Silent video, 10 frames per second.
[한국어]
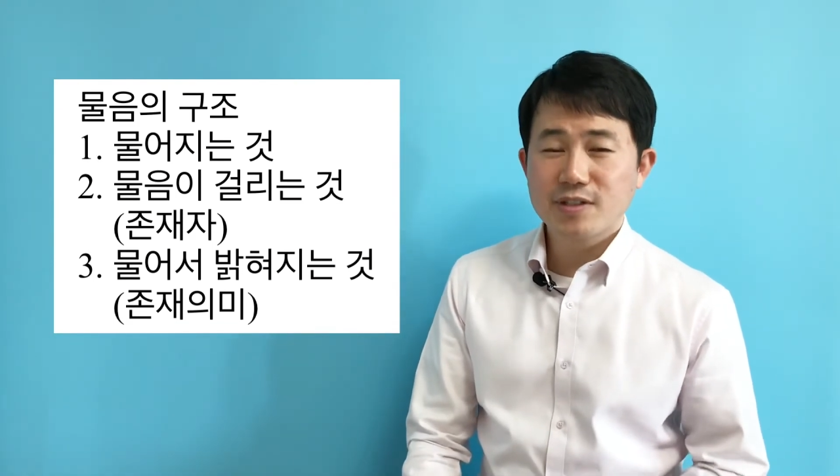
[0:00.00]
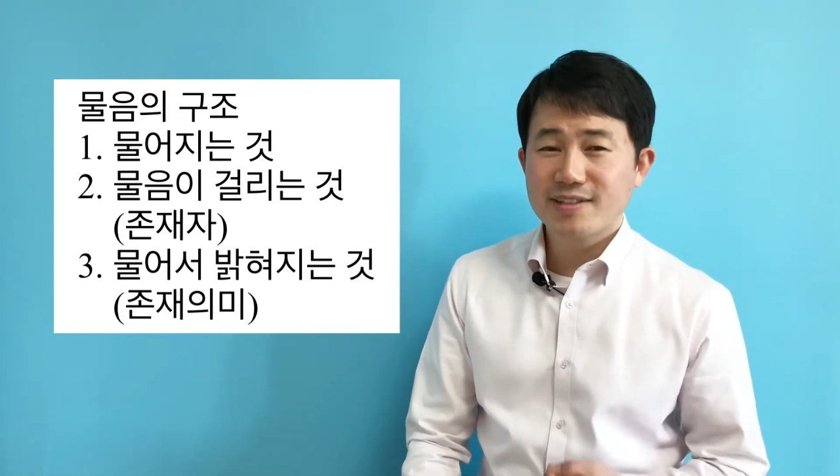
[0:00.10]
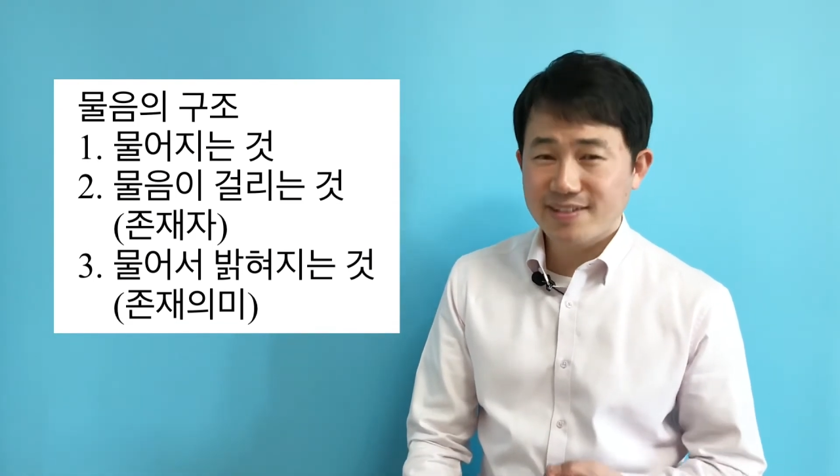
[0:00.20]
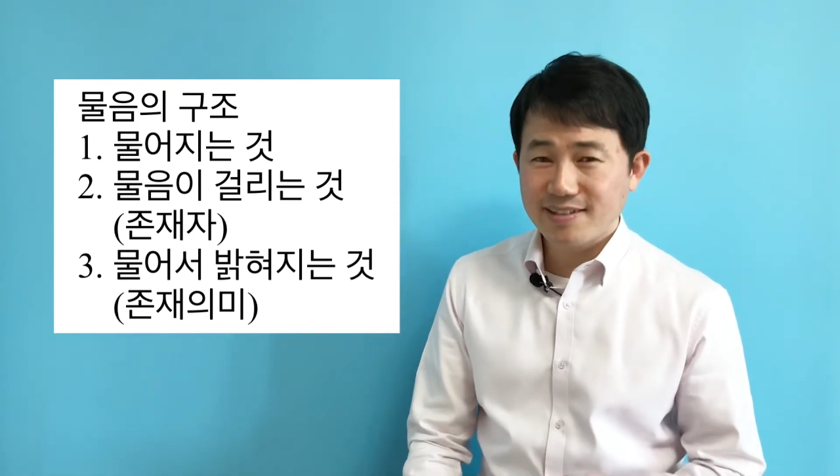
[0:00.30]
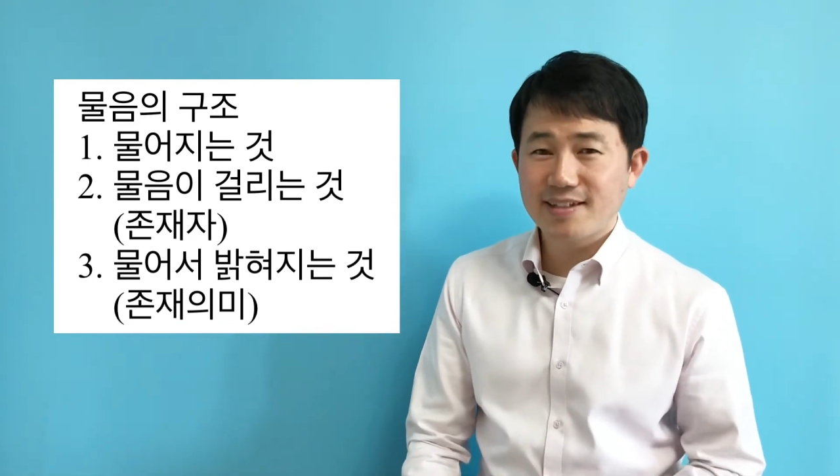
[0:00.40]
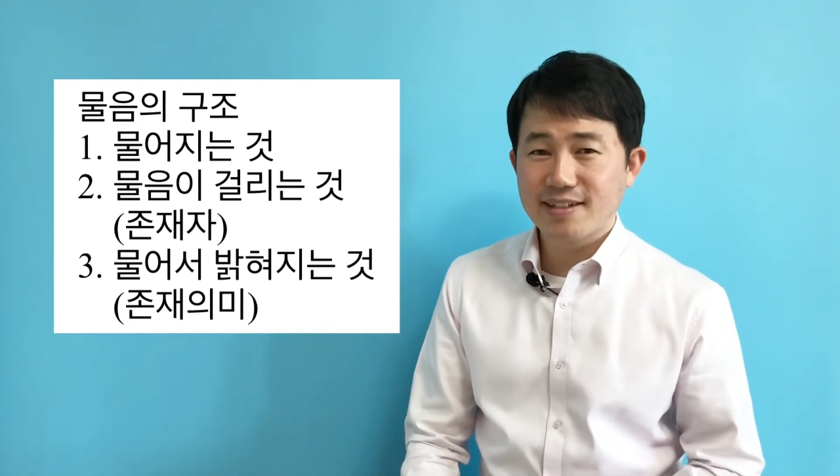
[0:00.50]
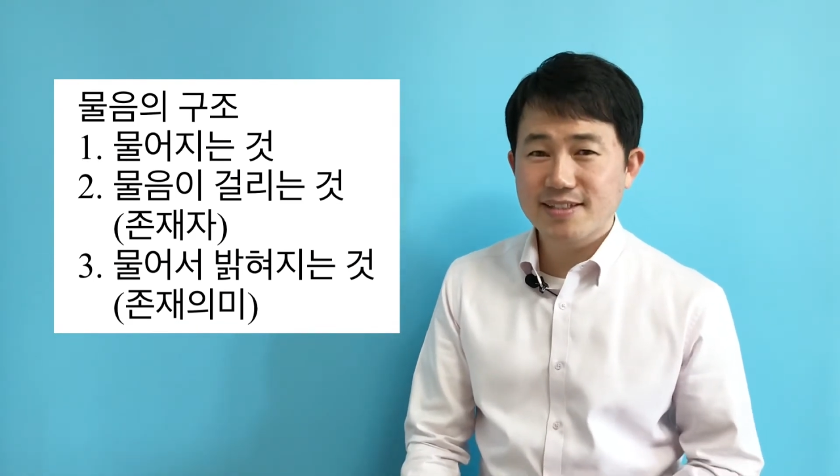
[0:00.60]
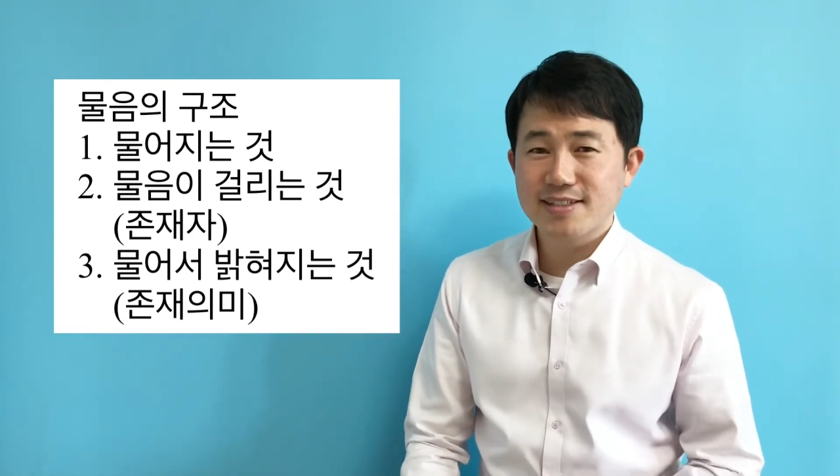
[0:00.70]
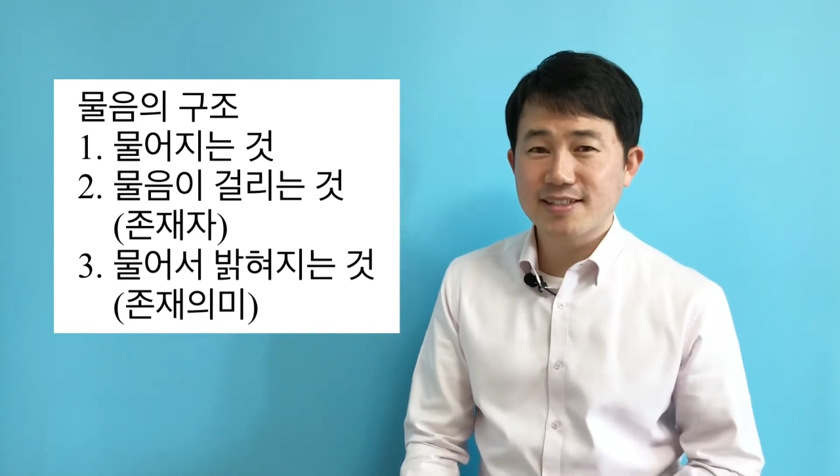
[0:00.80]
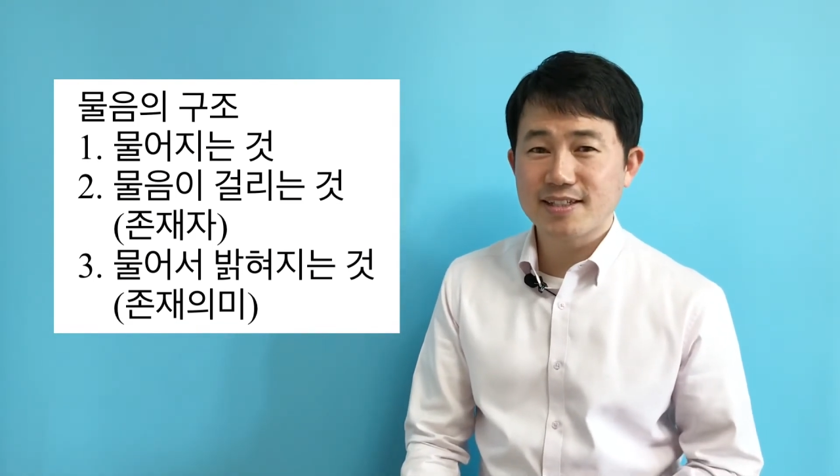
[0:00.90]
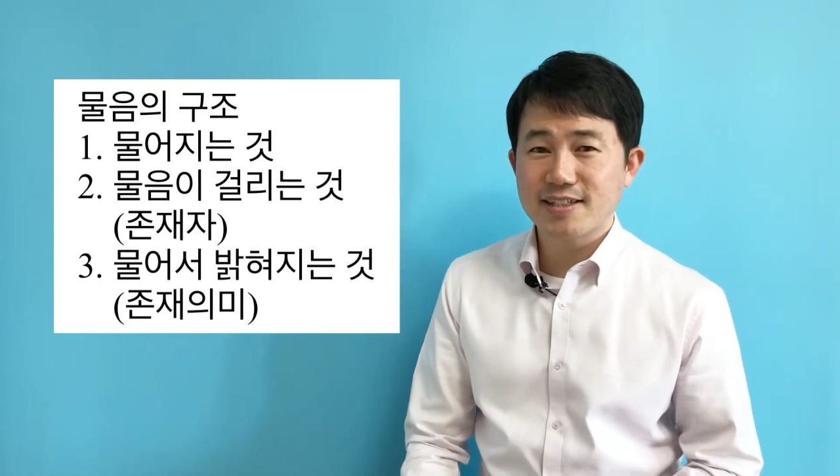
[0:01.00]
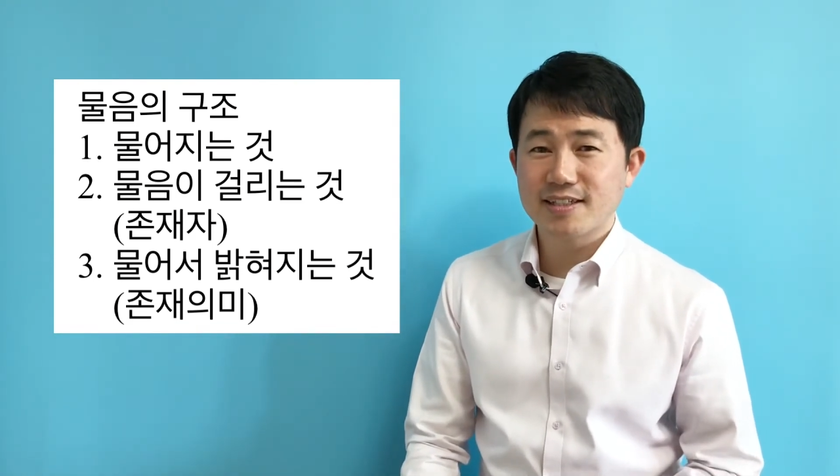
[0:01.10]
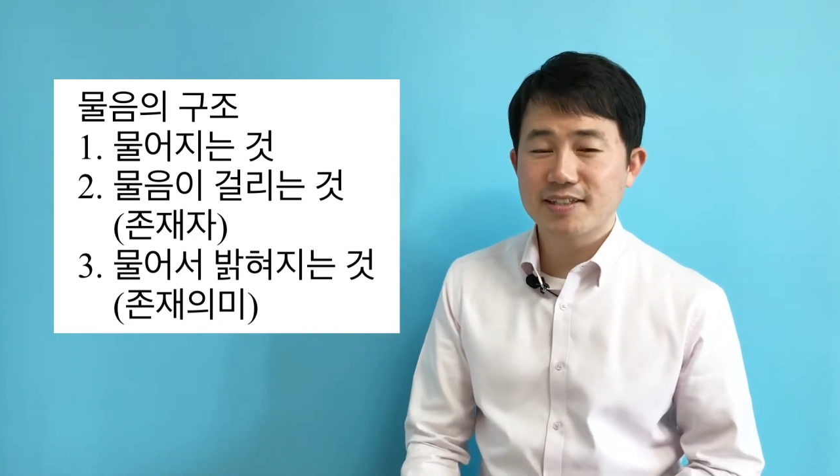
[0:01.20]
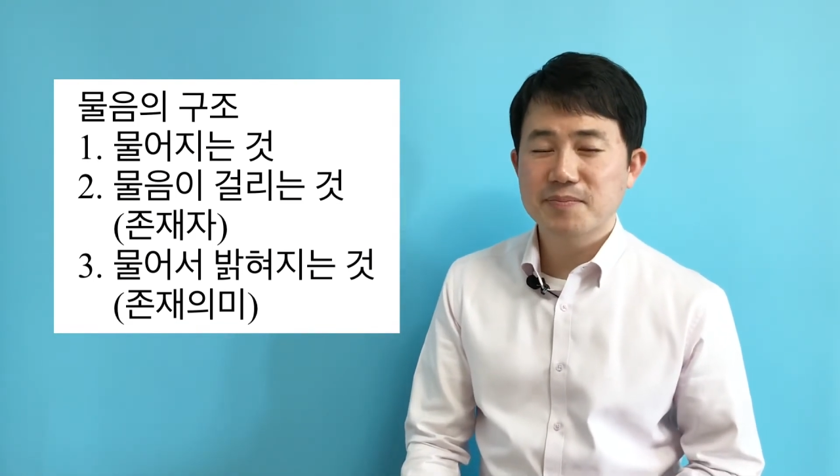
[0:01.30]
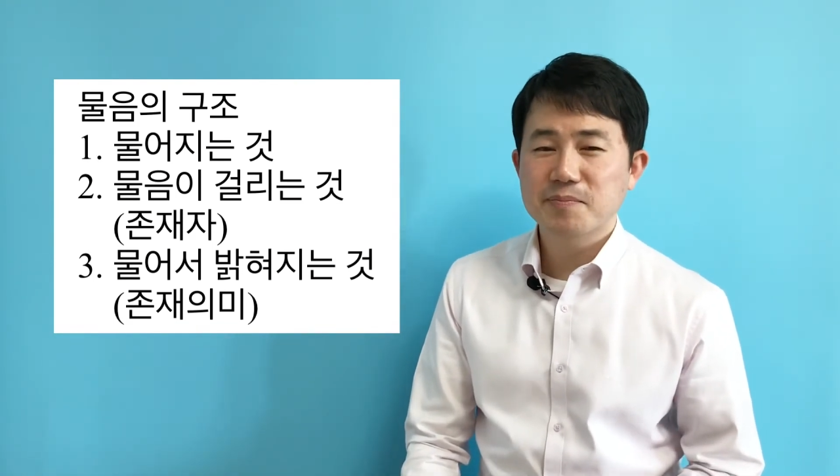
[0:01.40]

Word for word: 이해했으니